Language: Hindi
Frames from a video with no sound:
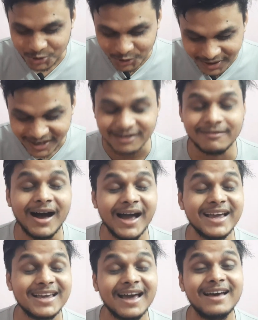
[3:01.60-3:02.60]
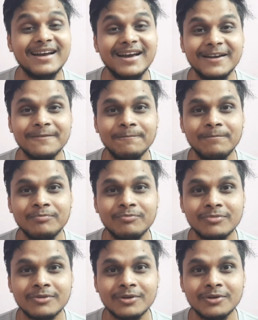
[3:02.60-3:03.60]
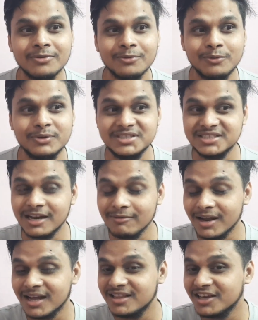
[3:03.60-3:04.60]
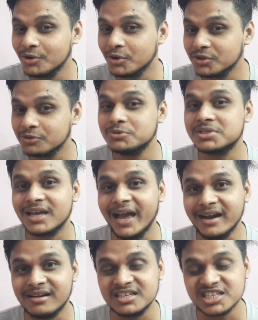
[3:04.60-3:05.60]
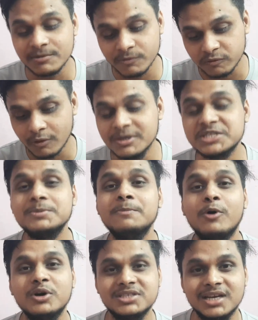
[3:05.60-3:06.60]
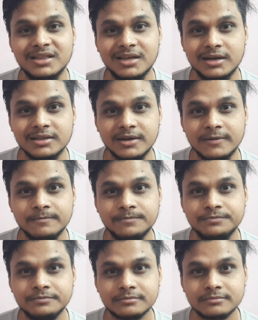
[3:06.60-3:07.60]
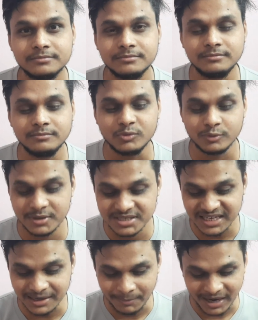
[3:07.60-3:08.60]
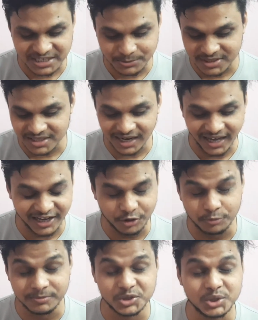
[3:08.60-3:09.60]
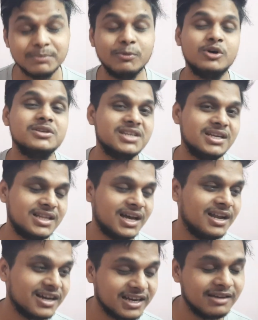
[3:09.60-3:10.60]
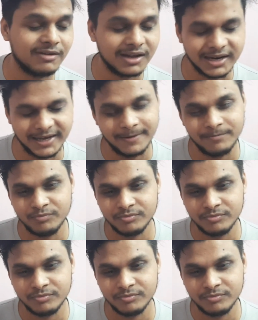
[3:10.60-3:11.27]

उसको करवाया क्या रहा है ओरिजिनल वाला देखोगे तो उसका एक्ट्रेस का परफॉर्मेंस भी बहुत जानदार था वैसे एक मांस मसाला के रूप में जो है बहुत जानदार लगने वाला है